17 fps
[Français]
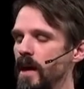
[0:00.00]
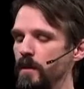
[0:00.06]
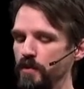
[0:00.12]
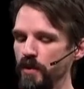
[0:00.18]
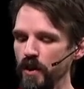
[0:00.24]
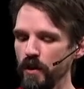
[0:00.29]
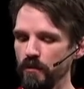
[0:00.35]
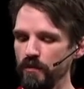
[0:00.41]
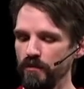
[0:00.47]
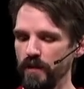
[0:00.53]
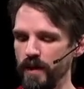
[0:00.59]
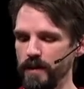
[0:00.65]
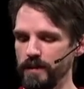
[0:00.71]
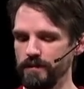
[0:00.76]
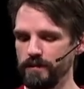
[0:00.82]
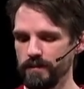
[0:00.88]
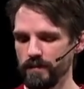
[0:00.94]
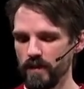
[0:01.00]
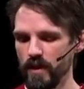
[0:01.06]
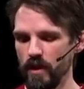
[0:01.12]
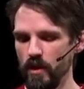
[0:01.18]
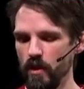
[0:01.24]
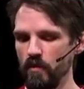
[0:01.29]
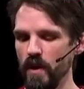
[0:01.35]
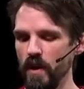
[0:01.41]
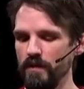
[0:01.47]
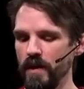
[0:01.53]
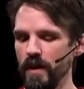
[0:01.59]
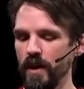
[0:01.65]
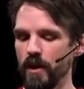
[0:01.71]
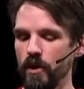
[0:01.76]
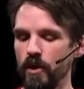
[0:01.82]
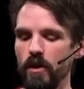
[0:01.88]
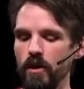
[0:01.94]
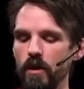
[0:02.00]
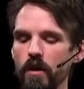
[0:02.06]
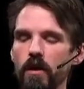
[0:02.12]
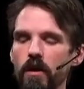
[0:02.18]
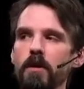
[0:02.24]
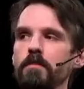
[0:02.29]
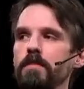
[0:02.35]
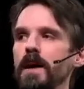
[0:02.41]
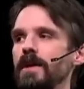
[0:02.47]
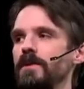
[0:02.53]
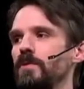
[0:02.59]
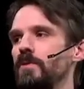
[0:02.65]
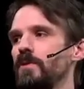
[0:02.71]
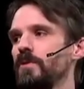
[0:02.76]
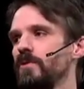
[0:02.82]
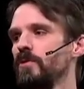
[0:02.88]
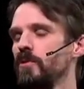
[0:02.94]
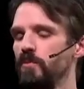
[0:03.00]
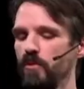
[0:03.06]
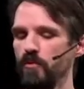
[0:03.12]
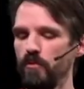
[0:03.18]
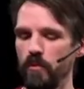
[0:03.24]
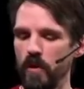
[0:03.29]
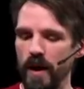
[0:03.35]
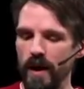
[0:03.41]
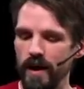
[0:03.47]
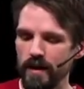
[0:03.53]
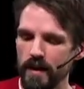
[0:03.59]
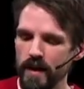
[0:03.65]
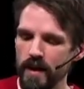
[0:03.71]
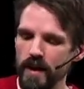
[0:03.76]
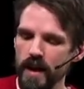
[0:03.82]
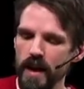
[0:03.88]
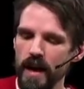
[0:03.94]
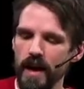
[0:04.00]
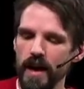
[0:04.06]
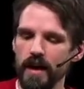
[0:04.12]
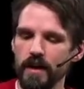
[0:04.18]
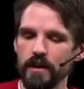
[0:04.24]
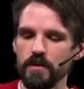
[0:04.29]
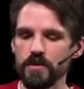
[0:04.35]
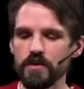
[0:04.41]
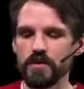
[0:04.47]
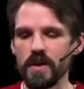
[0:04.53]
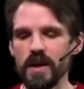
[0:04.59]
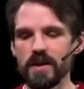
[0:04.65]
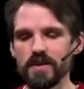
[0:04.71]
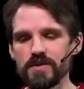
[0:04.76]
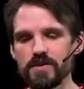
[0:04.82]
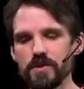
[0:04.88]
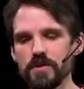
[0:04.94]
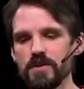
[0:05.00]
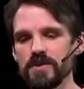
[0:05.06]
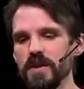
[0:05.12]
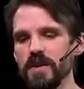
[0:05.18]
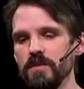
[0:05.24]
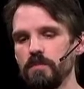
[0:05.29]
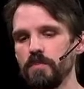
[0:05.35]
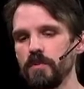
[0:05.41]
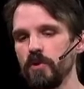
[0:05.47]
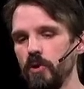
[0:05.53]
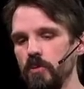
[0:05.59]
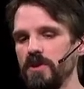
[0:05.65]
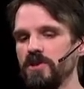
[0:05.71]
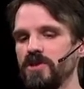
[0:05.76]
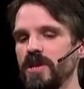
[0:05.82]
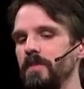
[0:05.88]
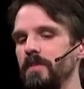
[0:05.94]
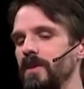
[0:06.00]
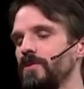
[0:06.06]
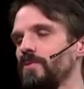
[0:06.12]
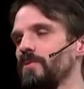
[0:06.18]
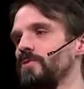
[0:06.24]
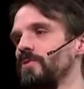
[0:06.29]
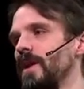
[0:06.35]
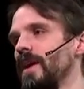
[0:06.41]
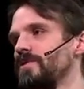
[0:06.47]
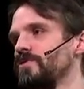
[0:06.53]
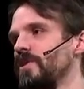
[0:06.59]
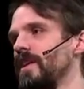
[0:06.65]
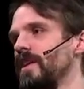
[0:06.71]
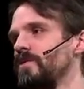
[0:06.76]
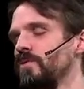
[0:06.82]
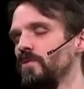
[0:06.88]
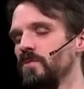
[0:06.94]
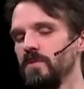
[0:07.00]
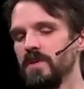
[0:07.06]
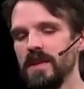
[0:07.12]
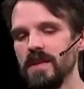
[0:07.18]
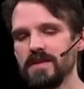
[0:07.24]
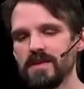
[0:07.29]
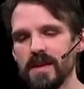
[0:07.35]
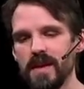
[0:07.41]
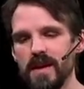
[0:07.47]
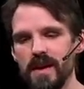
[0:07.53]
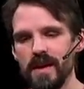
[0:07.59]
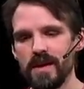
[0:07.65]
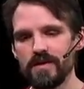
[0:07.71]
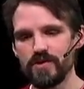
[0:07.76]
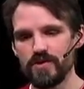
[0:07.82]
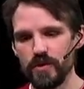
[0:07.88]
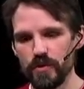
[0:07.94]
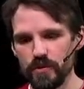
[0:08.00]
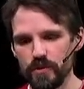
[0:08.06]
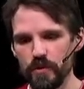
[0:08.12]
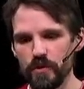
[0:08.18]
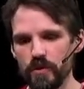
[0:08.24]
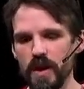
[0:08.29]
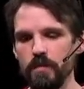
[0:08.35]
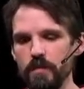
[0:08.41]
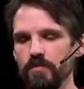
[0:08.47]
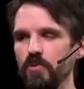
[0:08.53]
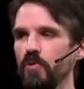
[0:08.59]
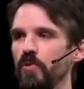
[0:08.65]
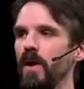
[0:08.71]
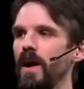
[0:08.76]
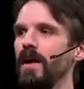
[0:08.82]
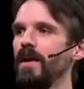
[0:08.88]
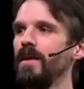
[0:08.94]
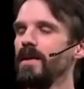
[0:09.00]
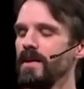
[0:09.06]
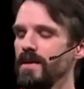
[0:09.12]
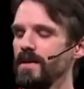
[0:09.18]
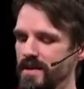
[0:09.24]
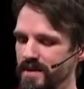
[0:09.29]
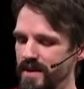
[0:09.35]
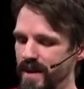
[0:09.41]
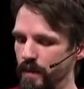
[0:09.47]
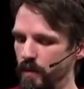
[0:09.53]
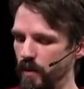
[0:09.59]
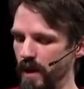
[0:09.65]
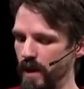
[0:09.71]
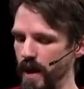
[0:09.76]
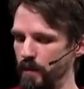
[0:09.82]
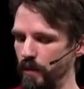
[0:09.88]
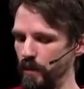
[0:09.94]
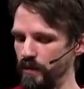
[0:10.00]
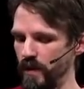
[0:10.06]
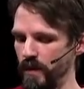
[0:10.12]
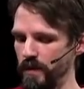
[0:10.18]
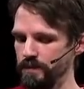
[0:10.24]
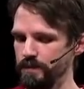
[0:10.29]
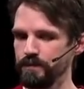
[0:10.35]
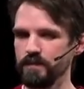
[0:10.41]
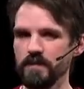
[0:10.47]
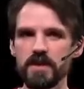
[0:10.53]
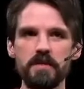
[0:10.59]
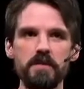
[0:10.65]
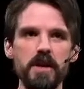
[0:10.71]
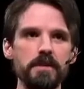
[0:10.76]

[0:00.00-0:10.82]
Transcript: enfin, on va faire un grand pas de recul pour voir euh, euh, ce que ces premiers chapitres de la Genèse nous disent sur Dieu et pourquoi c'est tellement important. Ça va